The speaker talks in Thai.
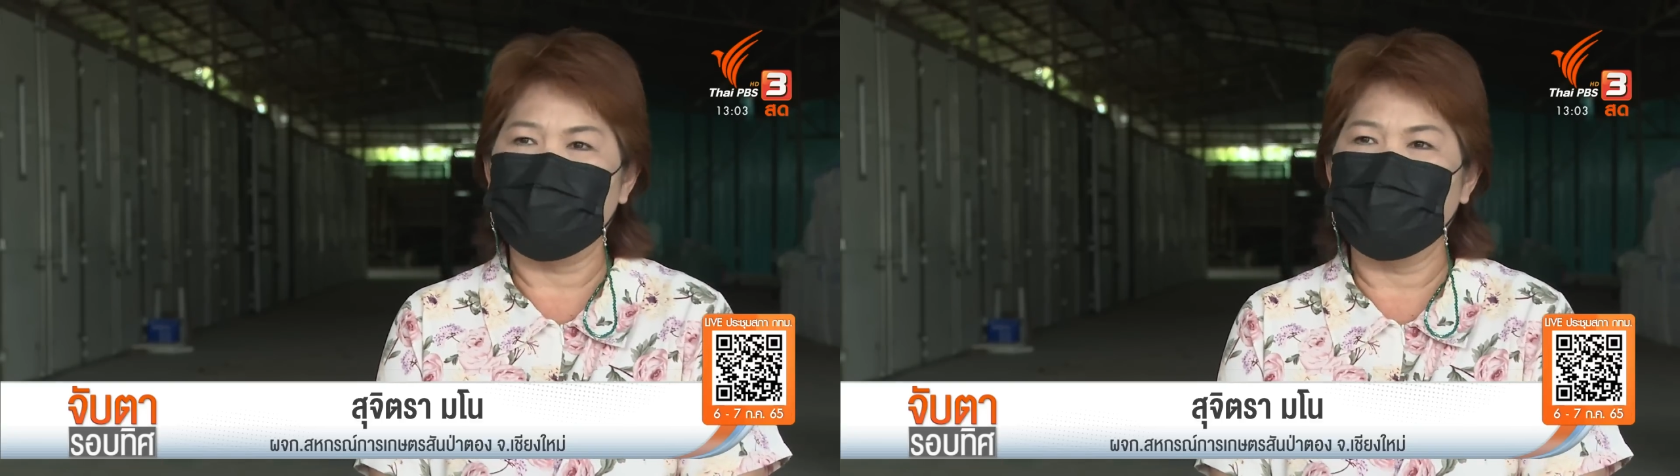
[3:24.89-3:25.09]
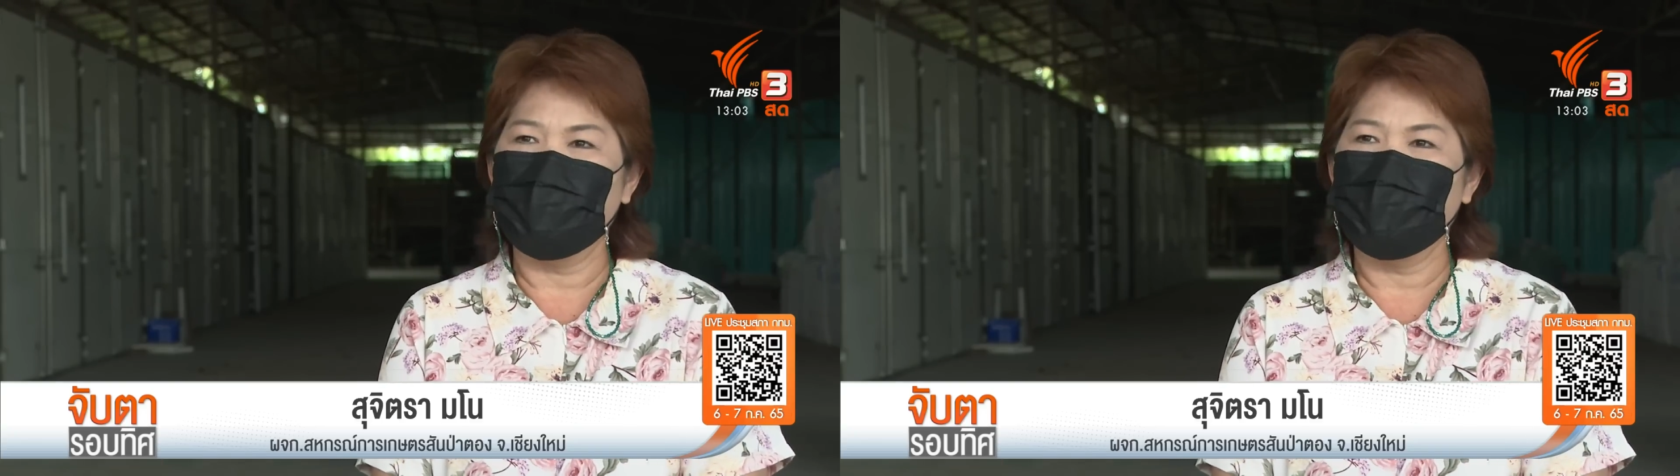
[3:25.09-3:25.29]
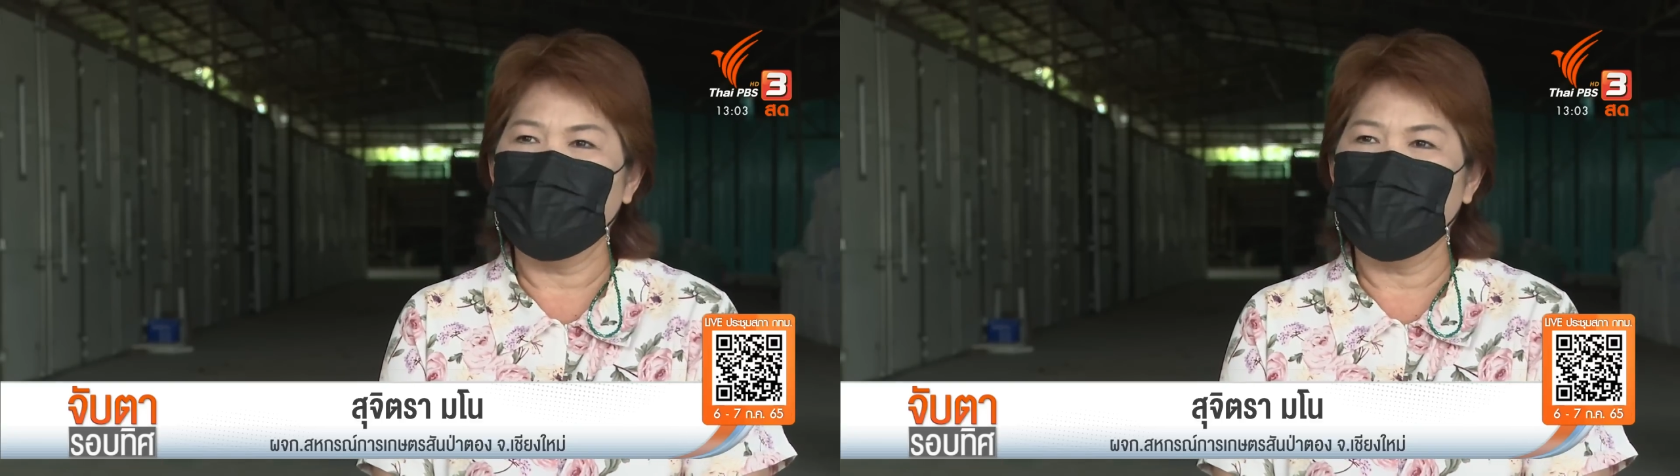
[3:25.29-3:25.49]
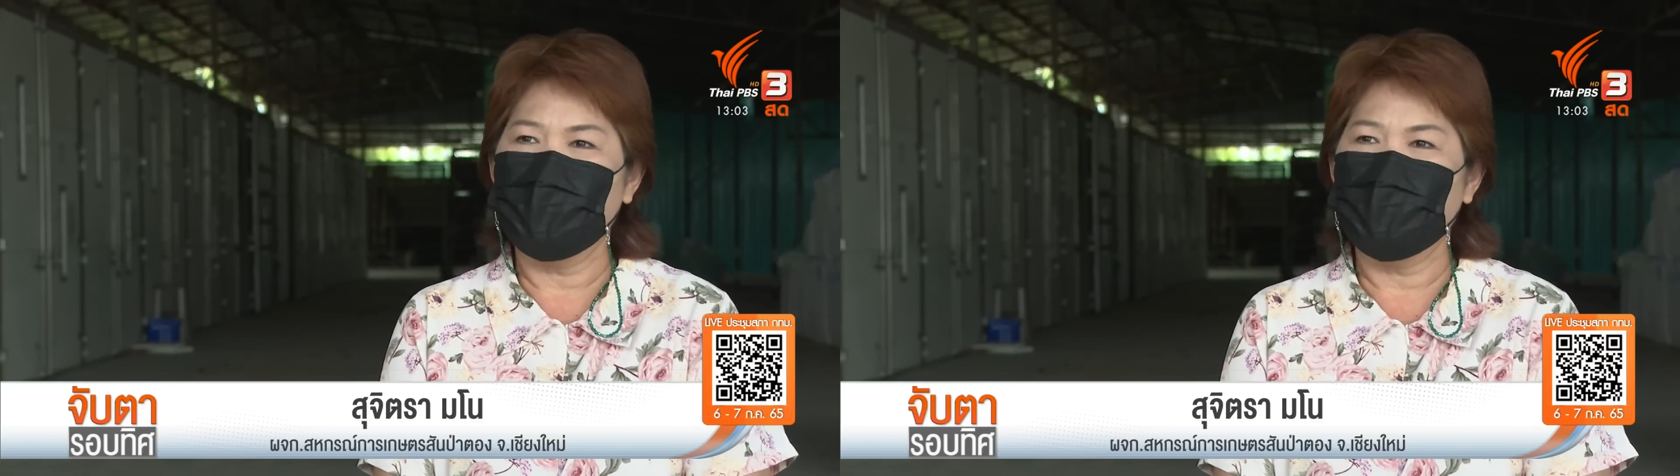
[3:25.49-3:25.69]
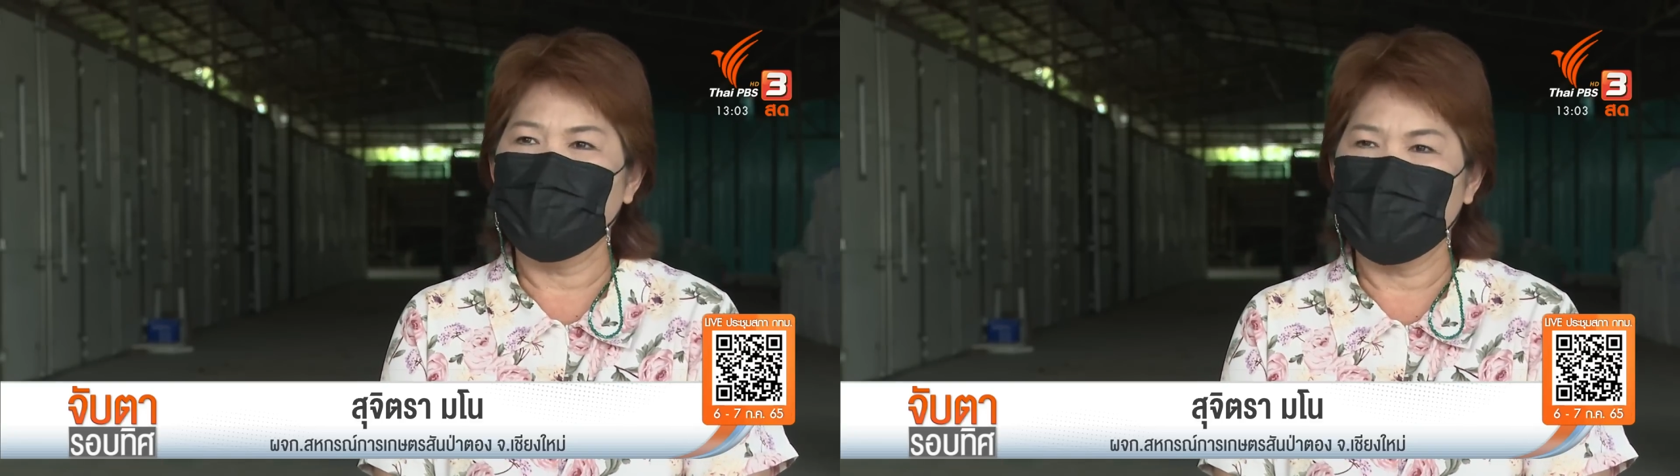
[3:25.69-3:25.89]
บ
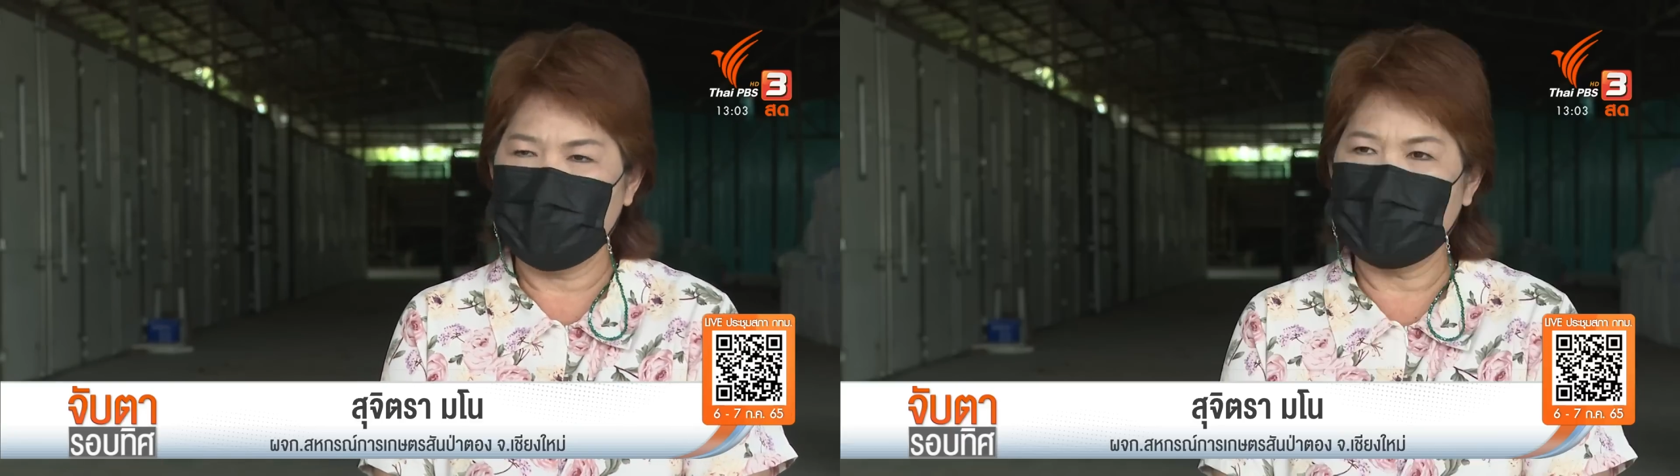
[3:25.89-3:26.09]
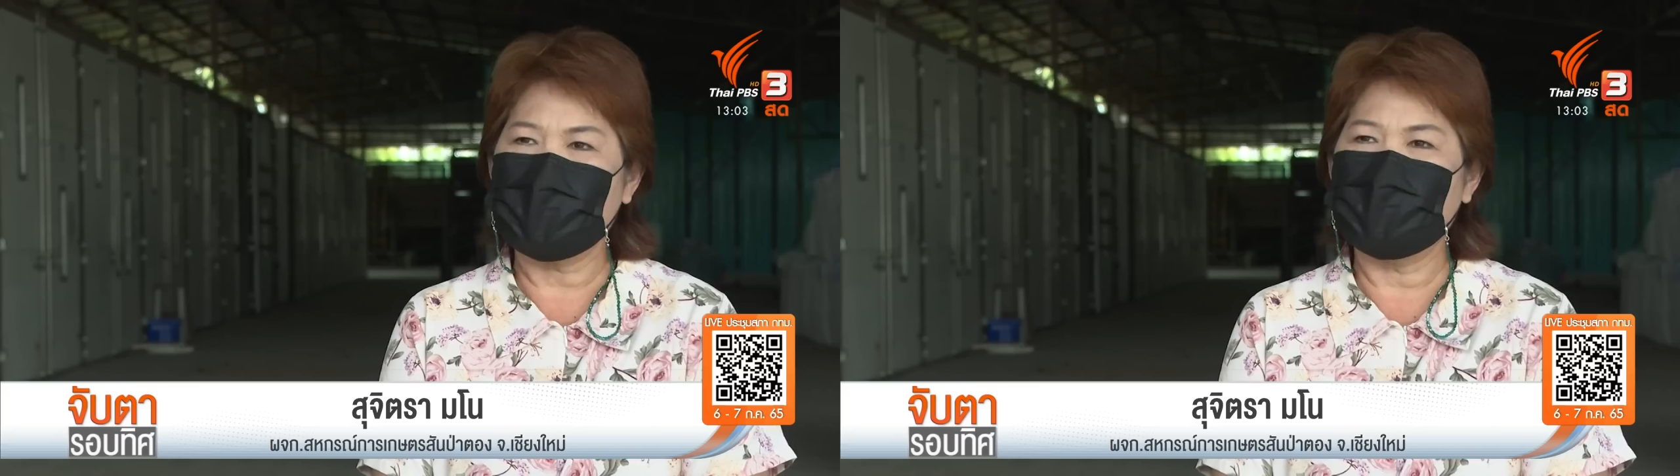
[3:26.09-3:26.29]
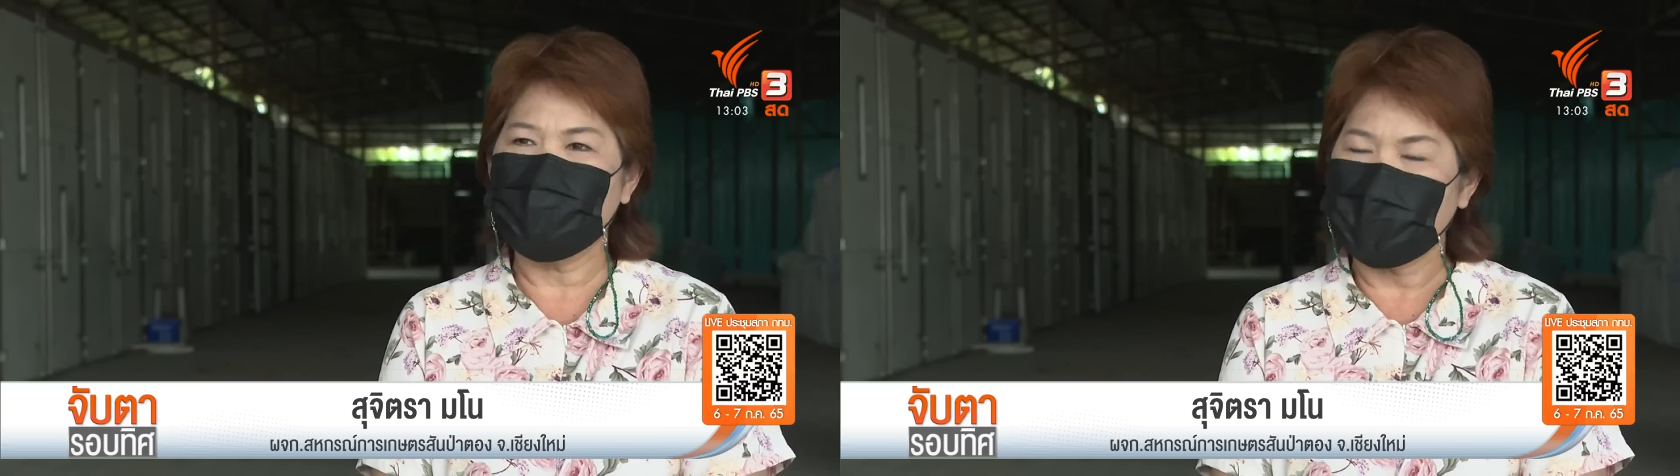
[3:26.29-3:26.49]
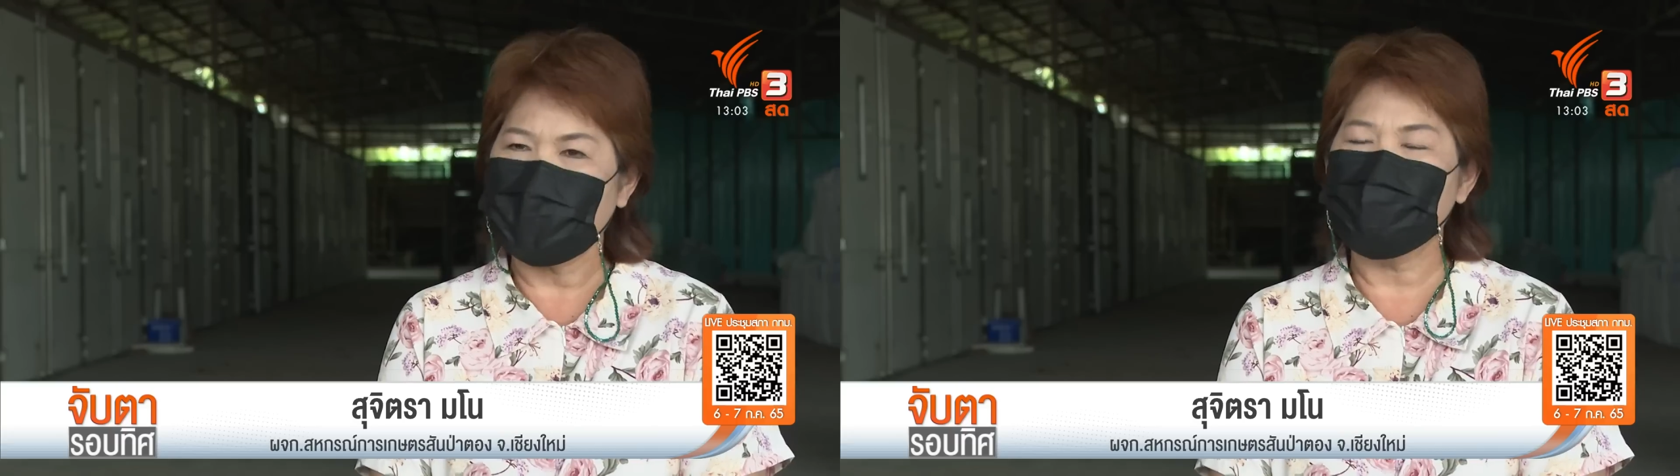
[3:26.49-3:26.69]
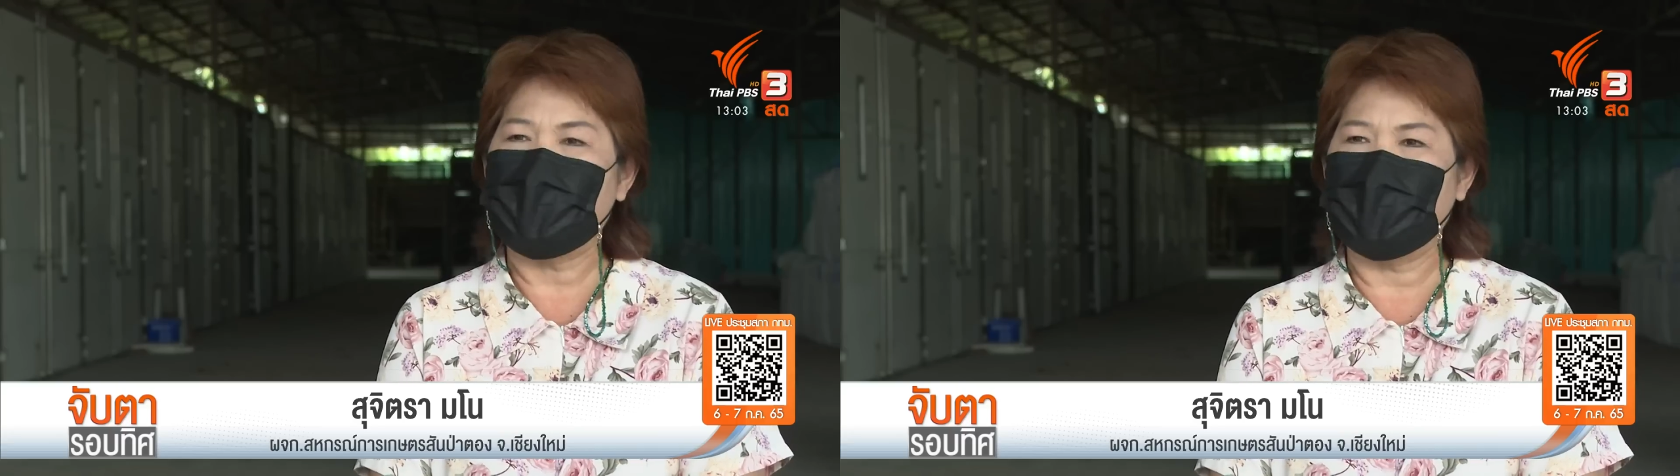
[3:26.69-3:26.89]
นะคะต้อง
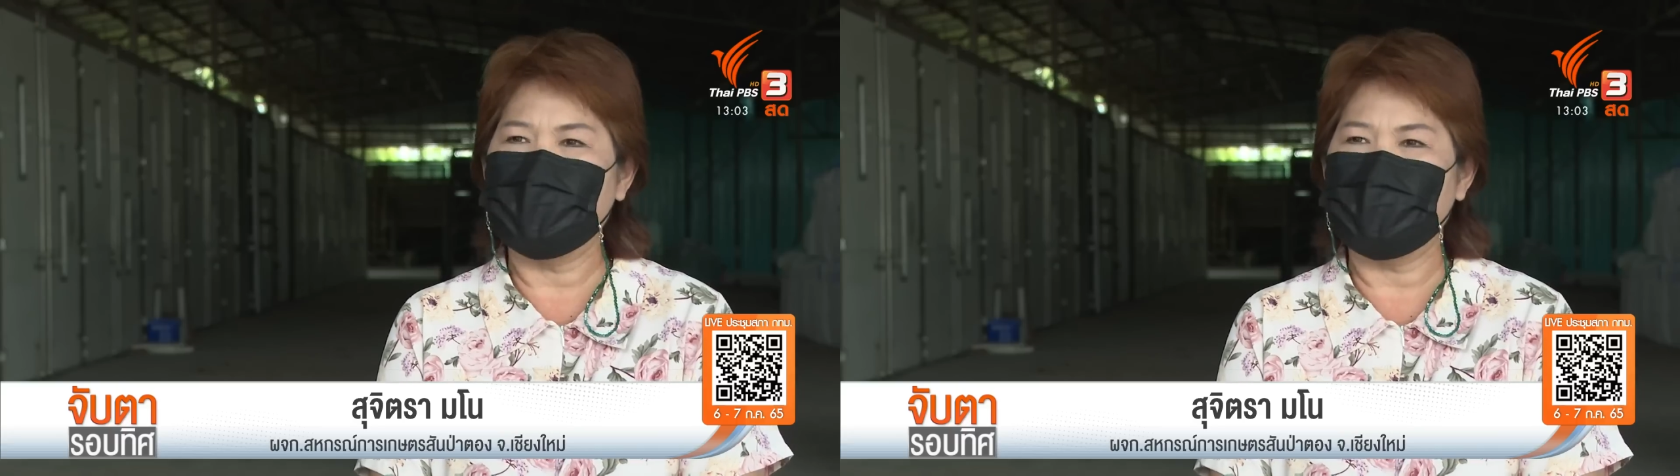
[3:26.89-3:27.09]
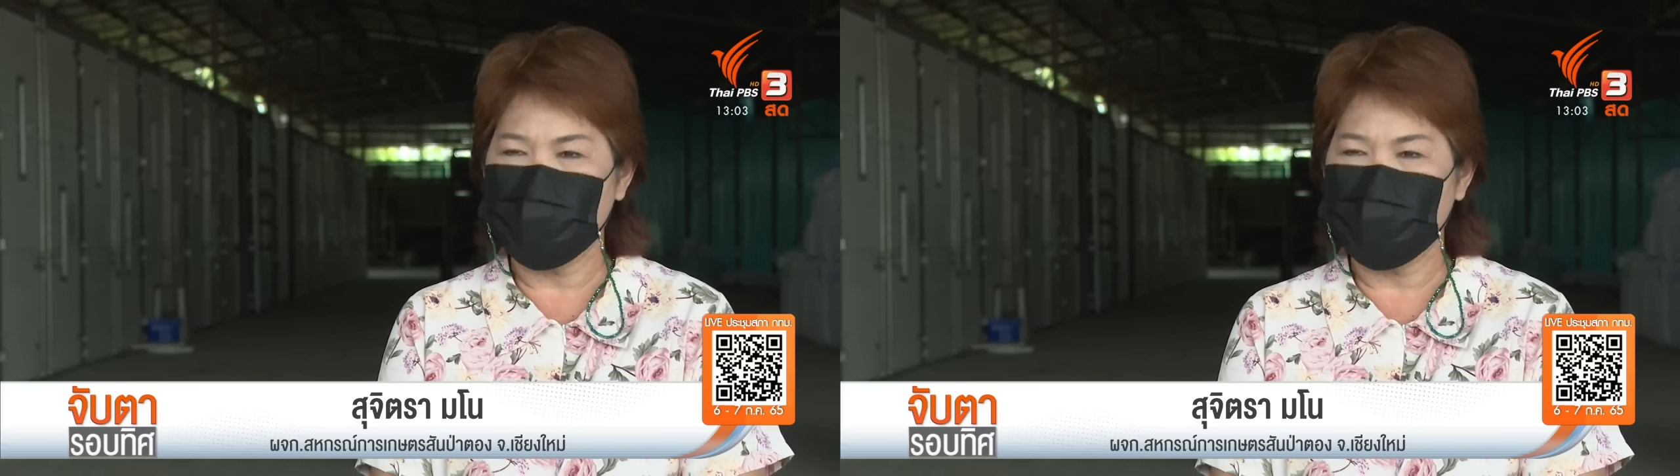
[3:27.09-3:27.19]
เร่งระบาย